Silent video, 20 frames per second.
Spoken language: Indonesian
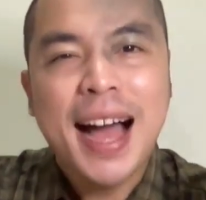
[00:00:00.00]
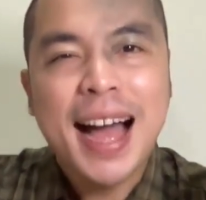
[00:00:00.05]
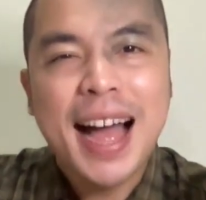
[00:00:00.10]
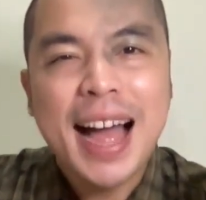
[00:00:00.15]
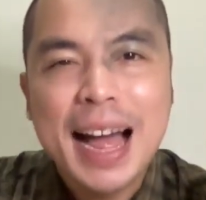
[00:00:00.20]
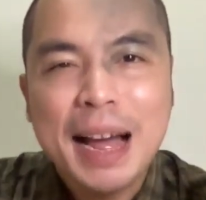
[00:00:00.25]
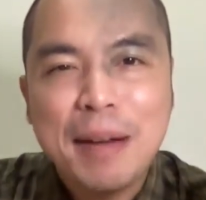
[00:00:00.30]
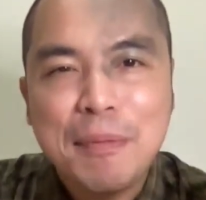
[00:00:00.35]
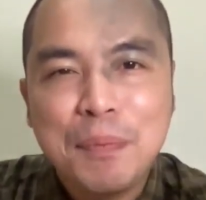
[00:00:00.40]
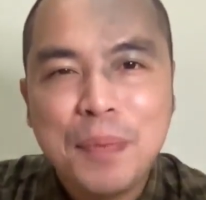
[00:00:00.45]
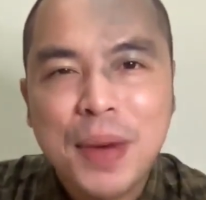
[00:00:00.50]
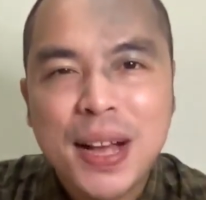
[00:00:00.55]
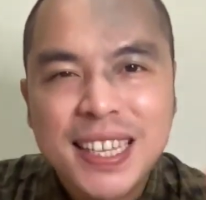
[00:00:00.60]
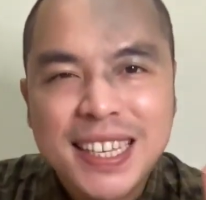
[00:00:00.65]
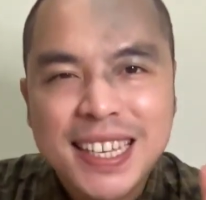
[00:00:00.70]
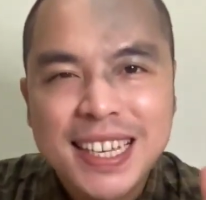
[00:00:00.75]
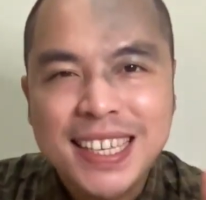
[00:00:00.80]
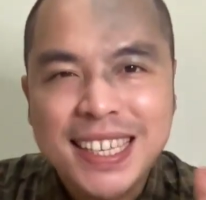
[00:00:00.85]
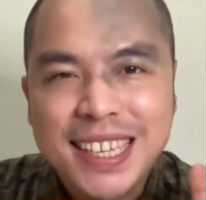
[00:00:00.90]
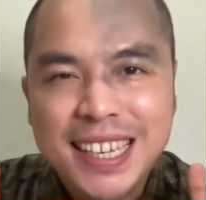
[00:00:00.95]
apa
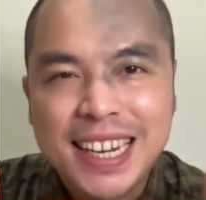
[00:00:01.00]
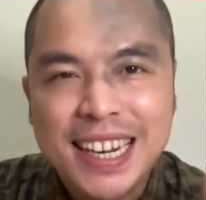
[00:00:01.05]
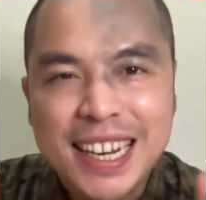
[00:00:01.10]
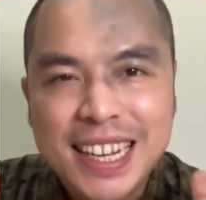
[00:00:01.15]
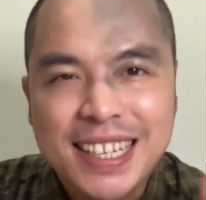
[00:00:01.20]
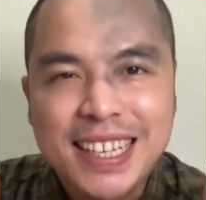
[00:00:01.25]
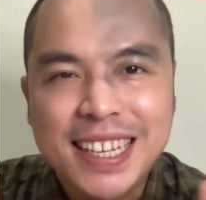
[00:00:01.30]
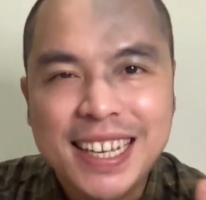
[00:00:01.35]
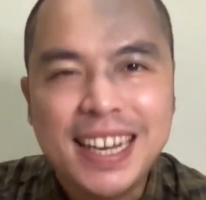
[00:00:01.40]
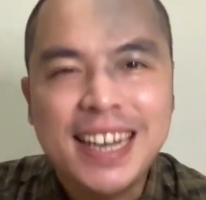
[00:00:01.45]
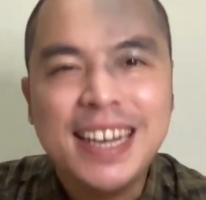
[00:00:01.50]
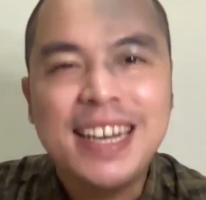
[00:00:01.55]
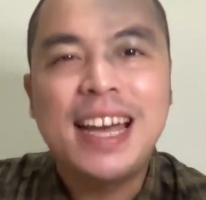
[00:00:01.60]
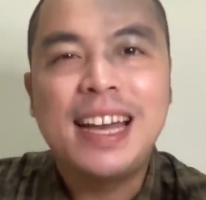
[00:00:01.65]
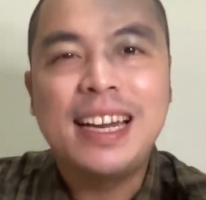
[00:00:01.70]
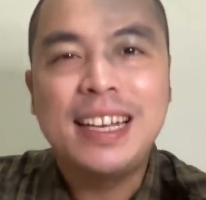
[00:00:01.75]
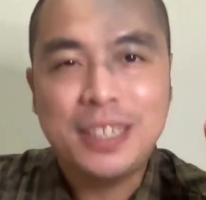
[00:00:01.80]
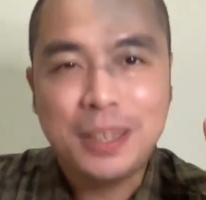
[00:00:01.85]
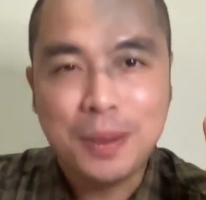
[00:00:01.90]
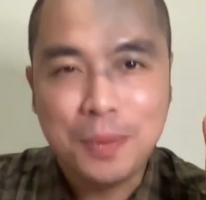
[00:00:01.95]
sih ciri-ciri
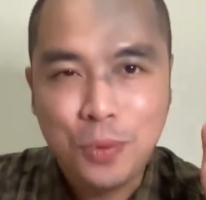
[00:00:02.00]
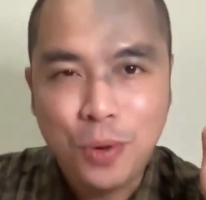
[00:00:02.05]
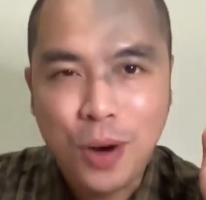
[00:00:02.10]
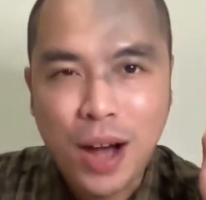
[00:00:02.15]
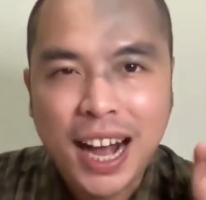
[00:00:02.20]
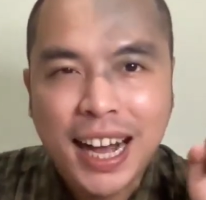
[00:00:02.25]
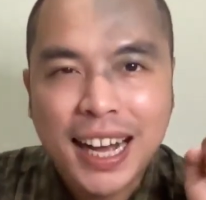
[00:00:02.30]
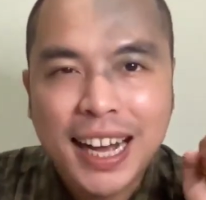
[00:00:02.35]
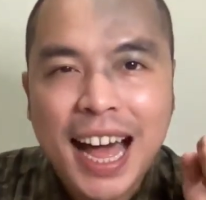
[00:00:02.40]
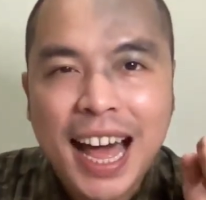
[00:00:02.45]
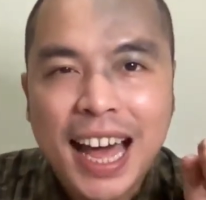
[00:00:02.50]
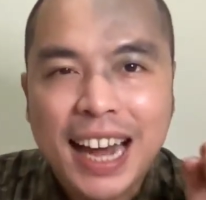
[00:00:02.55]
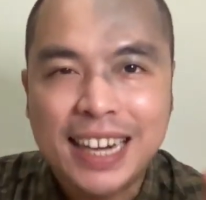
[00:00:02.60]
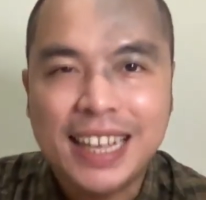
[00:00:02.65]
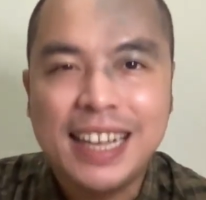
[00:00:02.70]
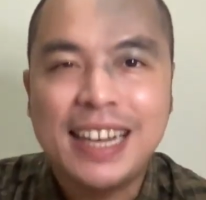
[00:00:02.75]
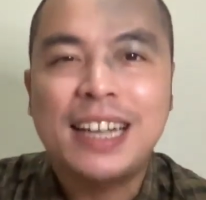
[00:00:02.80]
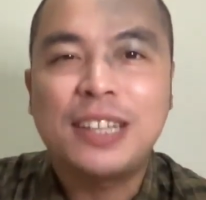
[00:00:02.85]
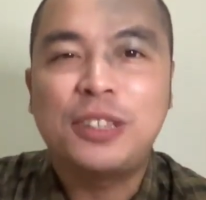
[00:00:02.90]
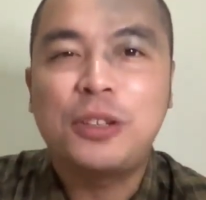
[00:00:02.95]
dari sebuah
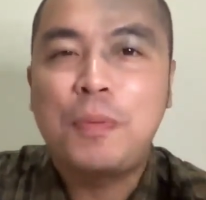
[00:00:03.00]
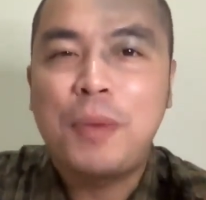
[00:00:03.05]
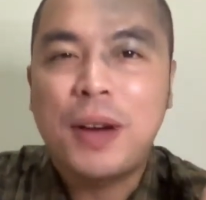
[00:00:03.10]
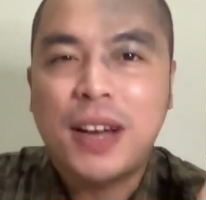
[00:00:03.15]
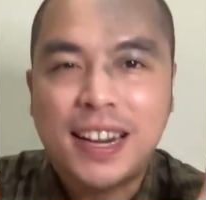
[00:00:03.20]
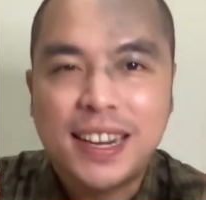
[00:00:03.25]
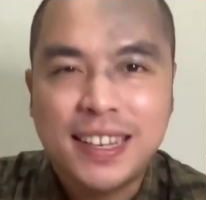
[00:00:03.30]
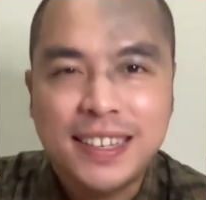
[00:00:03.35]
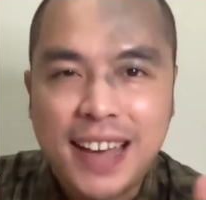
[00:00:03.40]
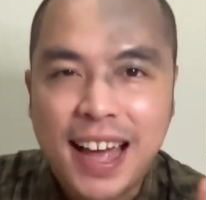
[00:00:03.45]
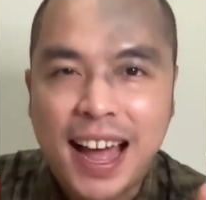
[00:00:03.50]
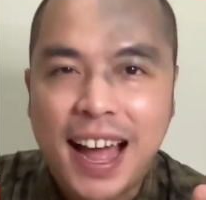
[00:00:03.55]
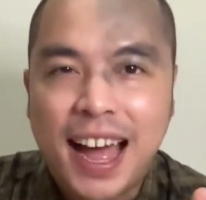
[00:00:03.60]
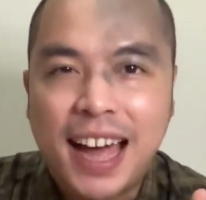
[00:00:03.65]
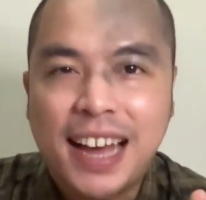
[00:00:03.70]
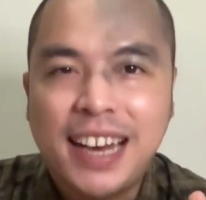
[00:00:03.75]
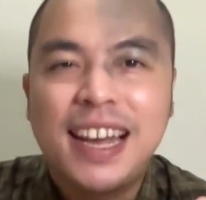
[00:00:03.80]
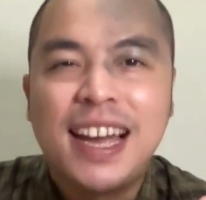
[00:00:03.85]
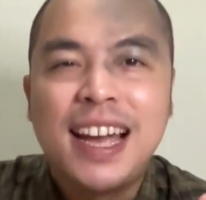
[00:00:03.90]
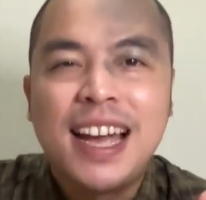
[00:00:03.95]
karir atau
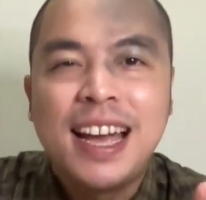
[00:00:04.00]
pekerjaan